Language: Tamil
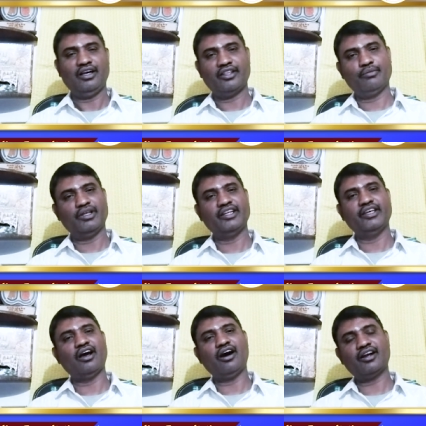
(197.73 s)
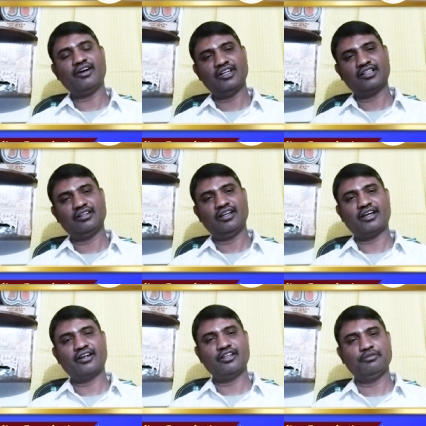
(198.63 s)
அந்த மாதிரி ஆறாவது இடத்துல
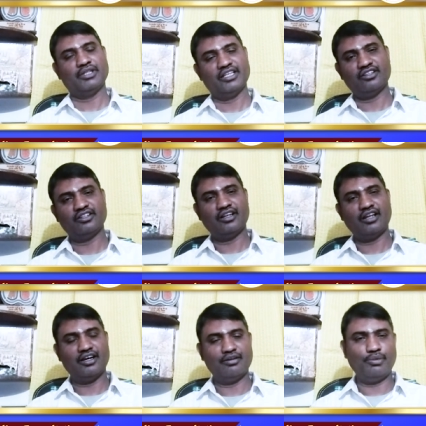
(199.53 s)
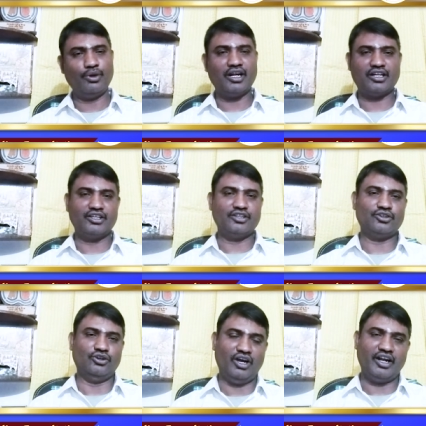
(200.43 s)
லக்னாதிபதி இருந்ததுன்னா போராட்டம்
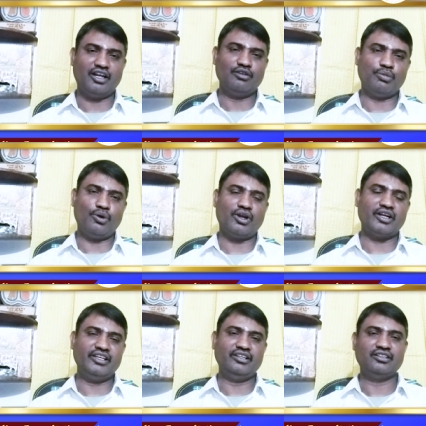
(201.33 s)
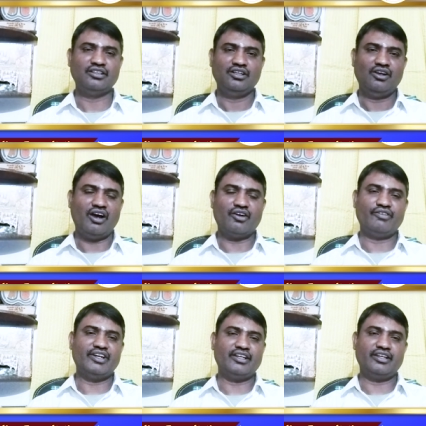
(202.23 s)
இருக்கும் ஆனாலும் போராடி அவங்க
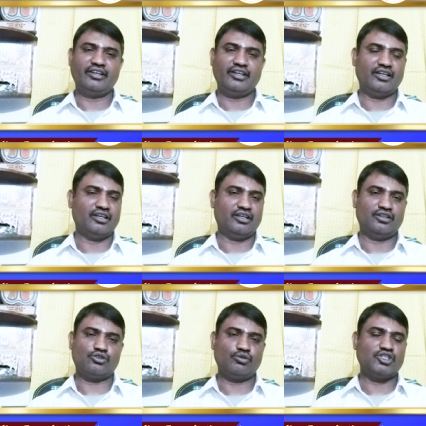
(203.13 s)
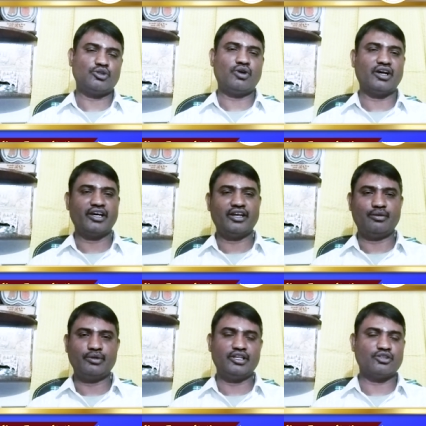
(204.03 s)
வெற்றியை சுவைச்சிருவாங்க
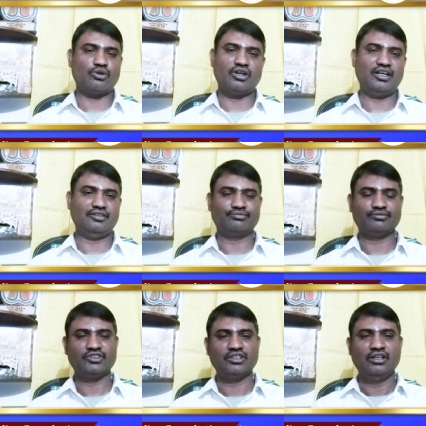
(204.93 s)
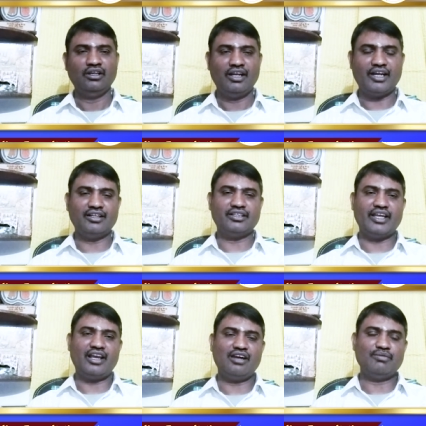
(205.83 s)
அப்படின்னே சொல்லலாம்
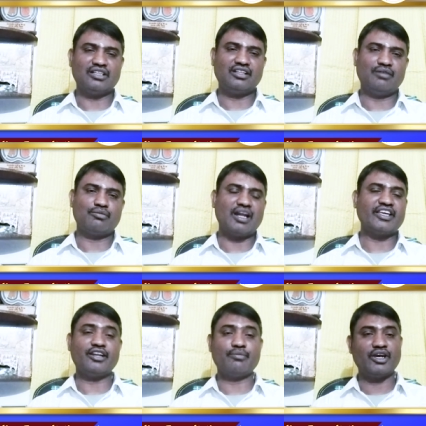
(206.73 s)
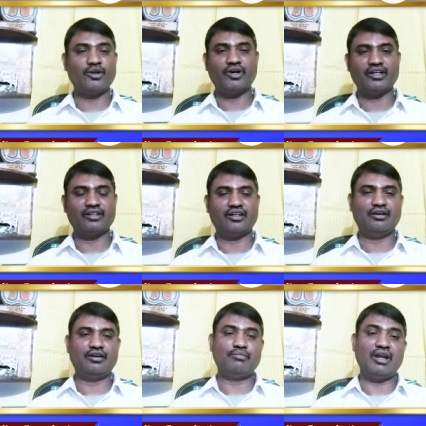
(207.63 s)
லக்னத்துக்கு ஏழாம் இடத்துல பலகீனம் ஆயிடுவார்
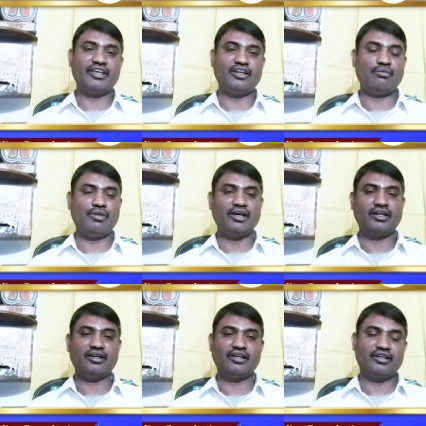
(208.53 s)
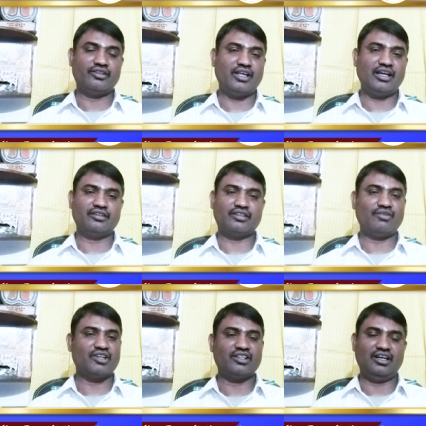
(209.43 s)
பலகீனமான இருந்தால்
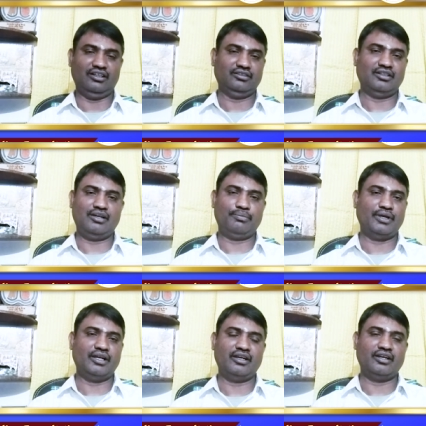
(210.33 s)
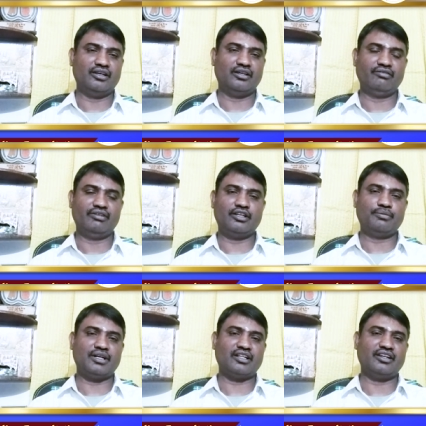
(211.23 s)
தவறுதான் அப்ப வெற்றி
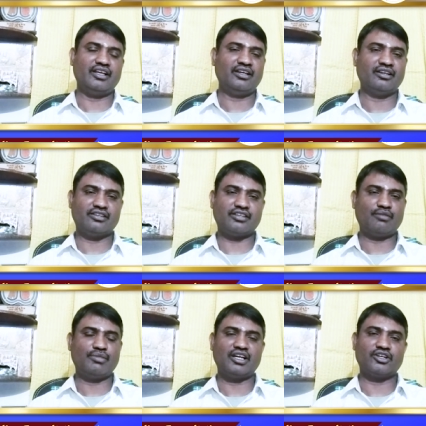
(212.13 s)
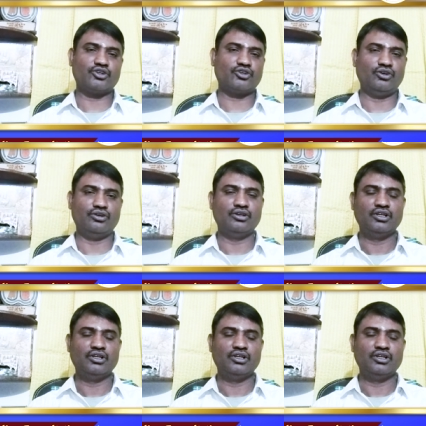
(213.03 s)
பெறதுல சிரமங்கள் இருக்கும்